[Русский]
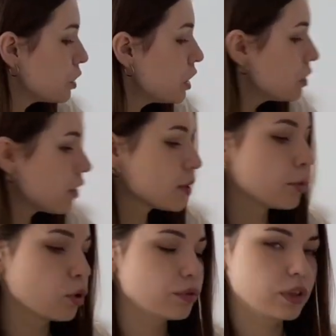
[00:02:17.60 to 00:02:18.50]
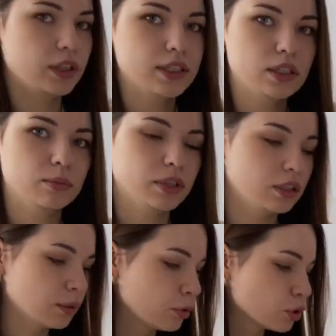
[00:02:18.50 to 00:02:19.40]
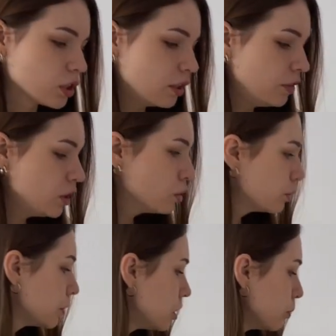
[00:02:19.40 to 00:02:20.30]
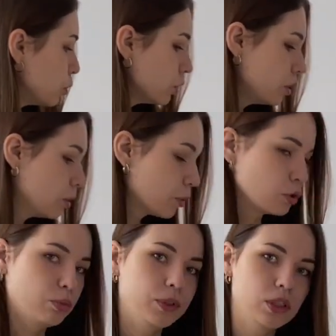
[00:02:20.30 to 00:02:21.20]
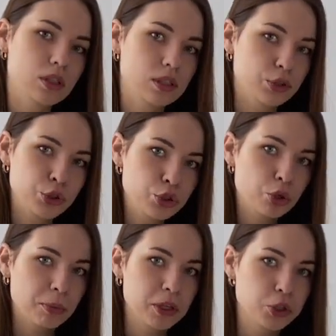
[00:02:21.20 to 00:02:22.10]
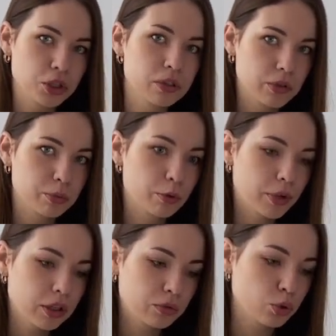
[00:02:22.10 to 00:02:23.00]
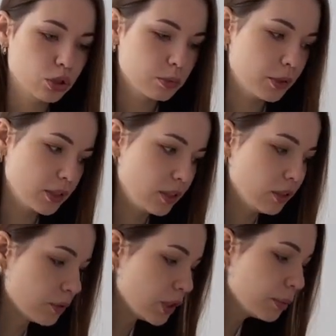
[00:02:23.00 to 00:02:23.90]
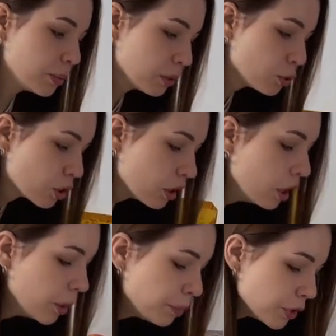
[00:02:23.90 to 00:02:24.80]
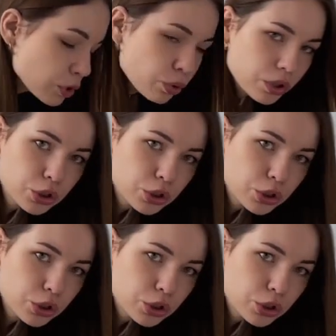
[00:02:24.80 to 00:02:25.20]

здесь в распаковке я снимала на прошлое видео, поэтому это просто у меня здесь лежит, чтобы я сейчас на 8 марта все распределила всем, потому что скоро